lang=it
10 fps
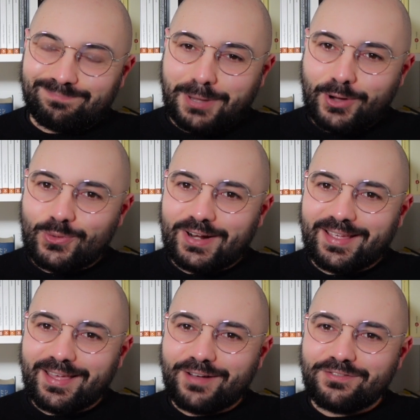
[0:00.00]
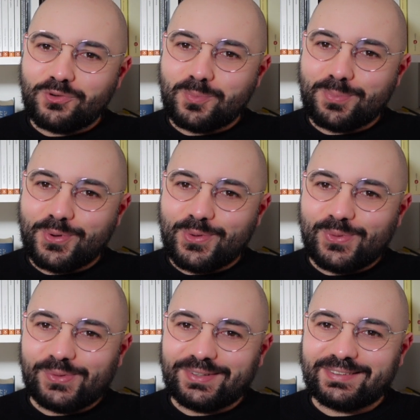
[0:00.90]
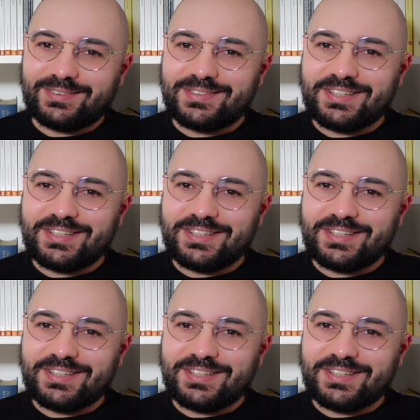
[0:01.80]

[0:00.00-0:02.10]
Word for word: parola chiave un po' eh,